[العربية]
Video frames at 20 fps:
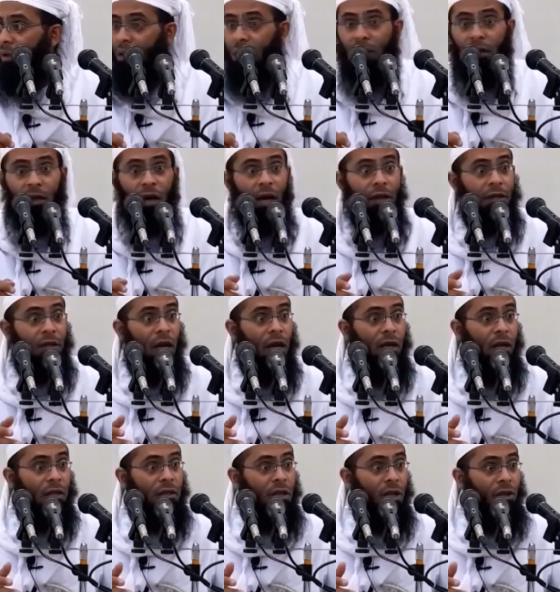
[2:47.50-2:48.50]
يعني
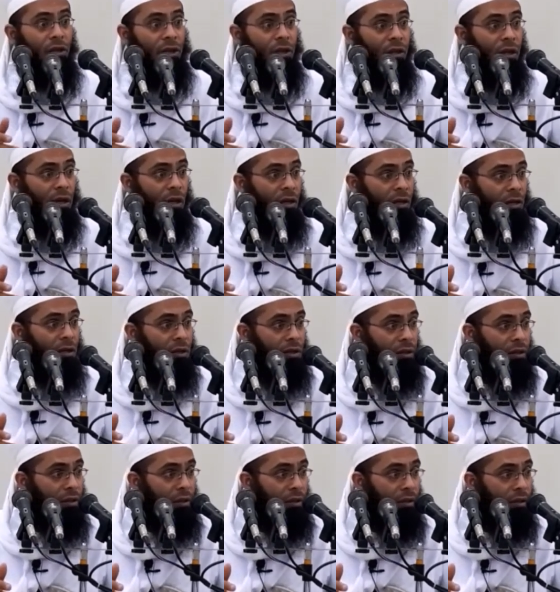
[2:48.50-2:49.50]
آيات كثيرة
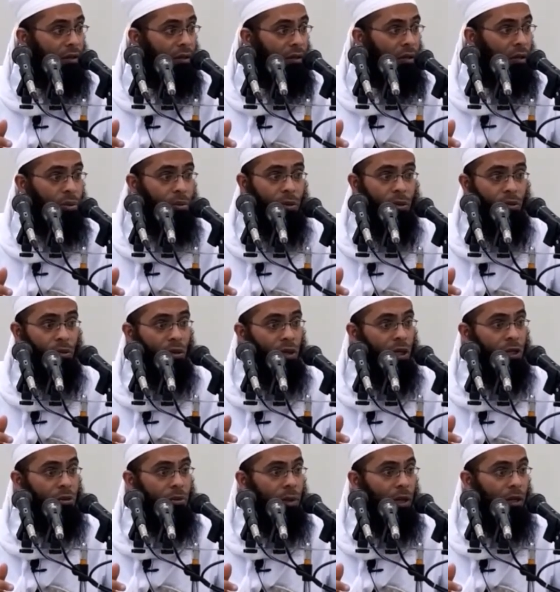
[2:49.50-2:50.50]
يخبره
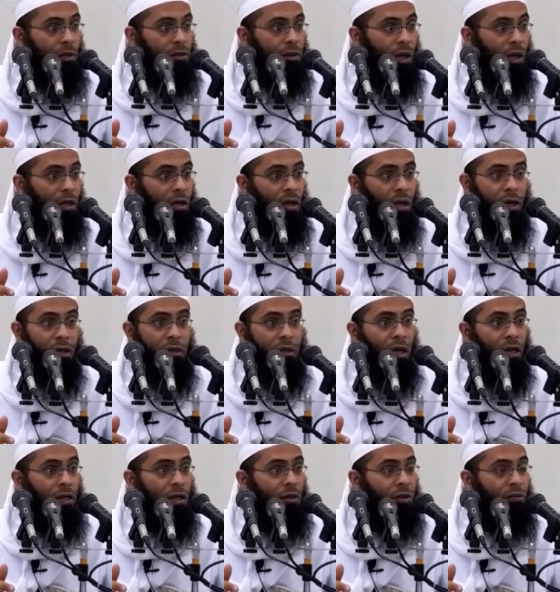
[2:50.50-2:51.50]
الله سبحانه وتعالى لقد
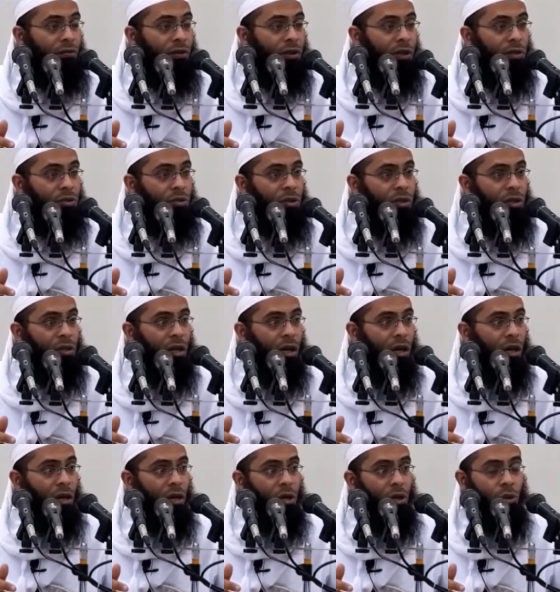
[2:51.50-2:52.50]
كان لكم في رسول
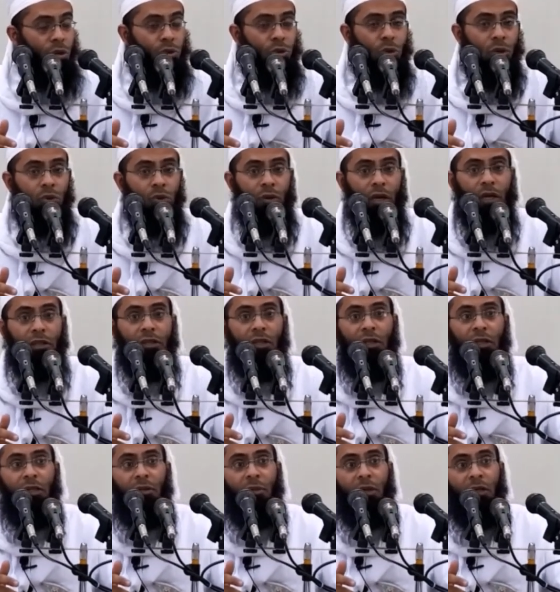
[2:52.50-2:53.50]
الله أسوة
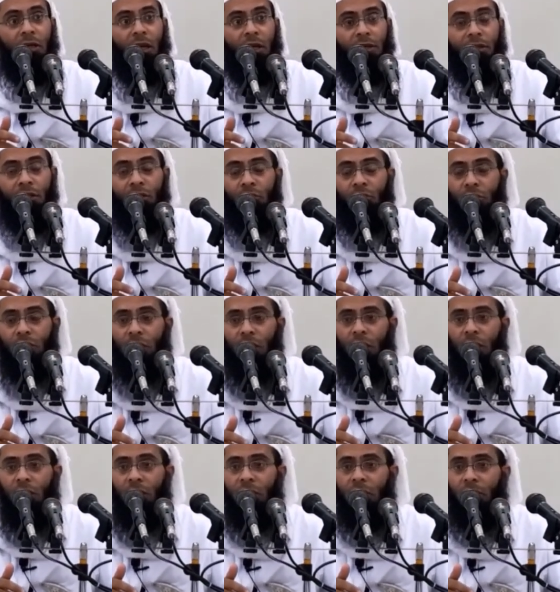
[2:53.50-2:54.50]
حسنة لمن كان يرجو
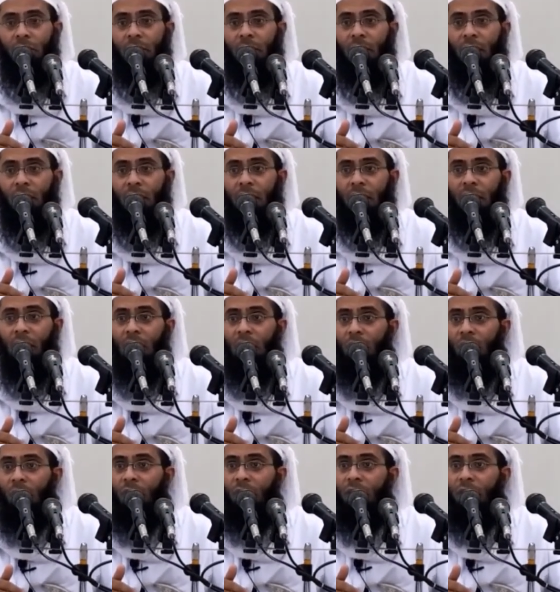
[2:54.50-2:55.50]
الله واليوم الآخر
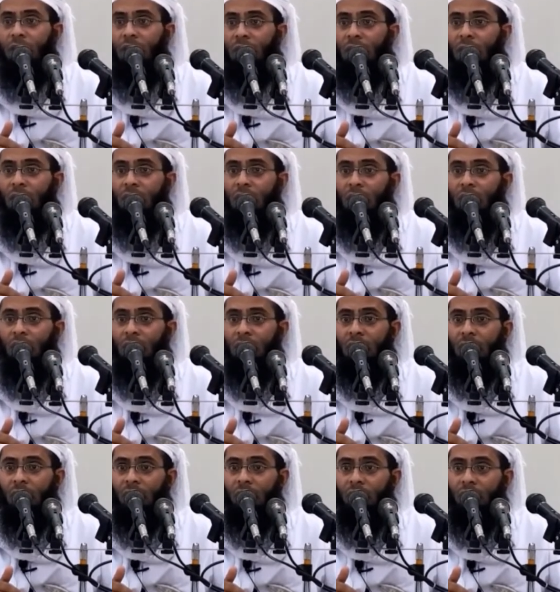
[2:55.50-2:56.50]
وذكر الله
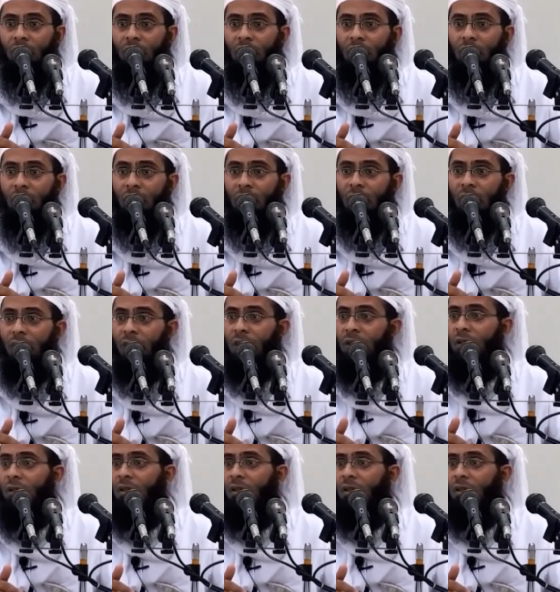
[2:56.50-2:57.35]
كثيرا